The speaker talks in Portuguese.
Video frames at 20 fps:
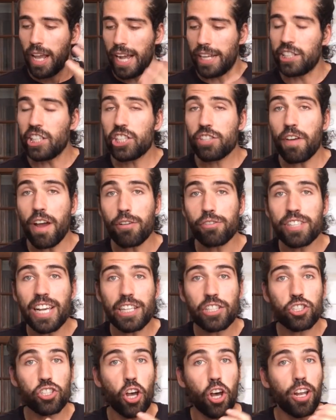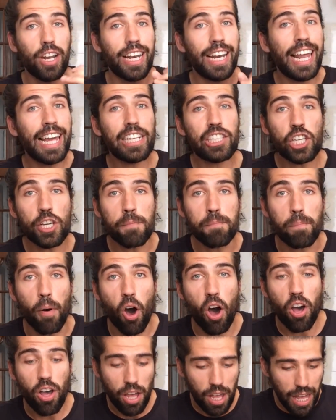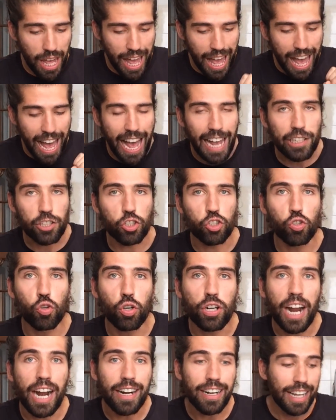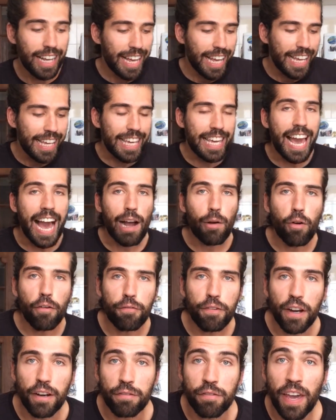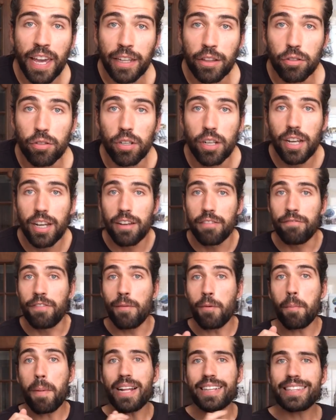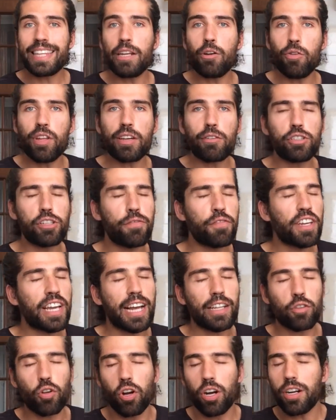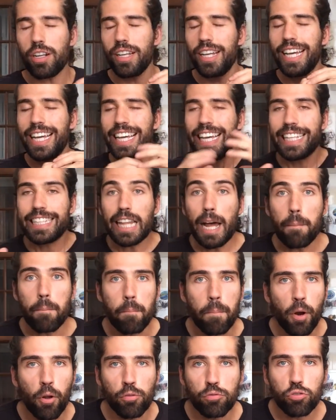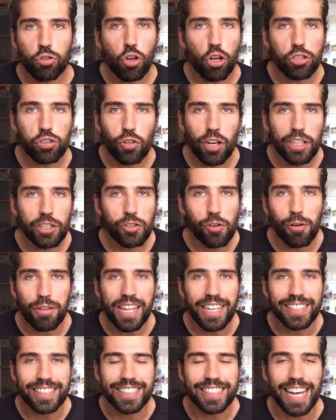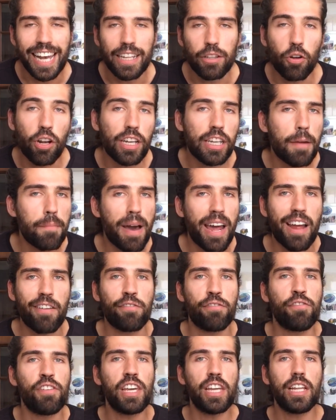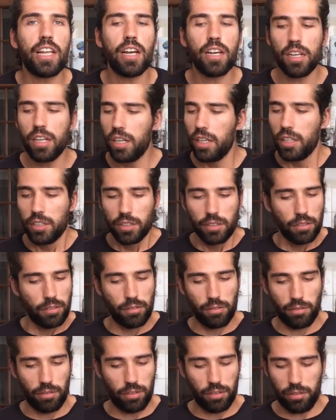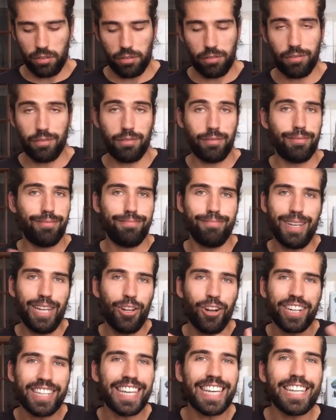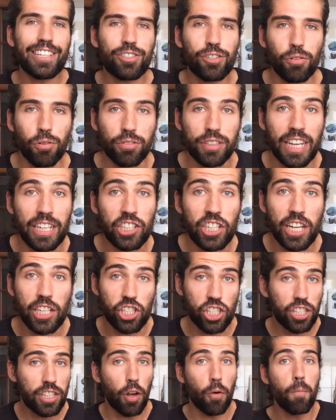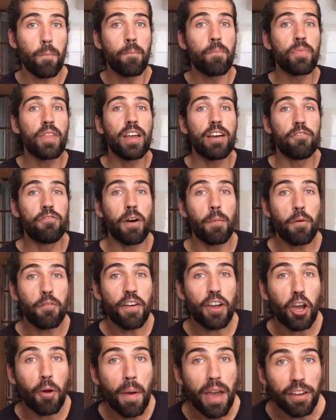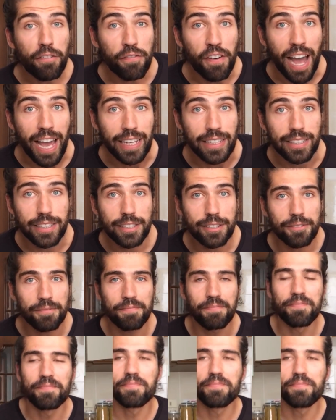a gente vai usar só leite em pó, açúcar e água fervendo. Vamos bater no liquidificador e tá pronto o nosso leite condensado. Olha que maravilha! Uh, melhor que isso não tem, gente. Então, vamos ver como é que faz.